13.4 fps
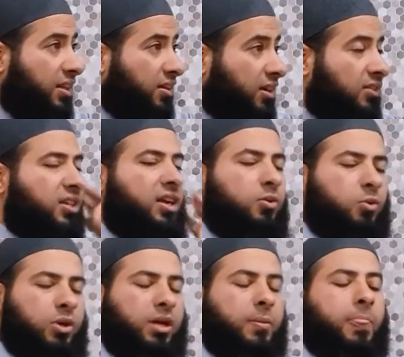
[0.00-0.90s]
القضية
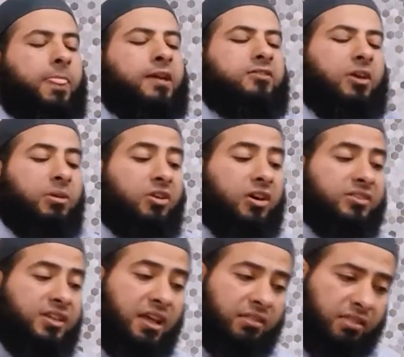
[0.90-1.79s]
الأولى طب
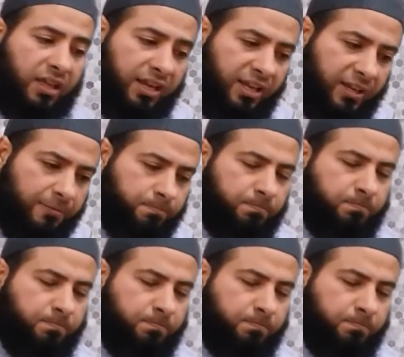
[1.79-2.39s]
القضية الثانية